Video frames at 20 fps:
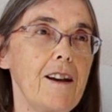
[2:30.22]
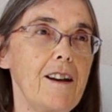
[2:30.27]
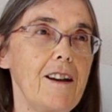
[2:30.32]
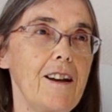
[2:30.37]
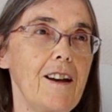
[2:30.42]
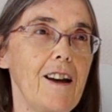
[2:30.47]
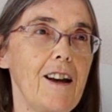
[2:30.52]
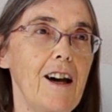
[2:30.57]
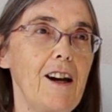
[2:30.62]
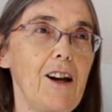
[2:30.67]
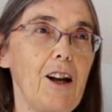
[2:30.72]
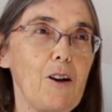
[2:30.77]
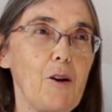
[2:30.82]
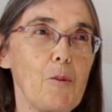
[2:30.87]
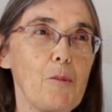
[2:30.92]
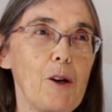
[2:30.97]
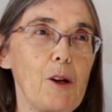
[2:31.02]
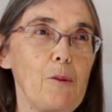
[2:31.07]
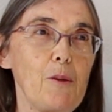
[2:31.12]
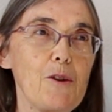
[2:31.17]
Et là,
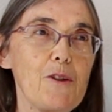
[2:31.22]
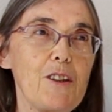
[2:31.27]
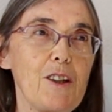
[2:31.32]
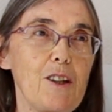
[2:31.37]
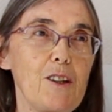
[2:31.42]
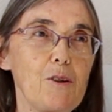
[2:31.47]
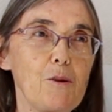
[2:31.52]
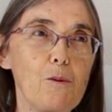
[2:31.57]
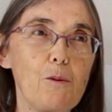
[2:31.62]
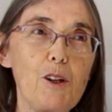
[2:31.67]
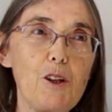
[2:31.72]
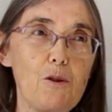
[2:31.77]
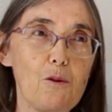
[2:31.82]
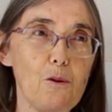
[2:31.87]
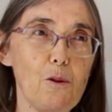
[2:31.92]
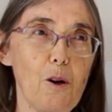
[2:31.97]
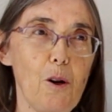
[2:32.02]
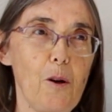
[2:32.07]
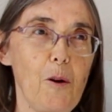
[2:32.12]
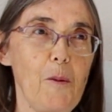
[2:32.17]
l'accompagnement, c'est tous les
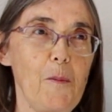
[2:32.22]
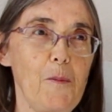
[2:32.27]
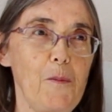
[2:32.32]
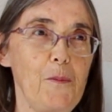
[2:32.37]
jours.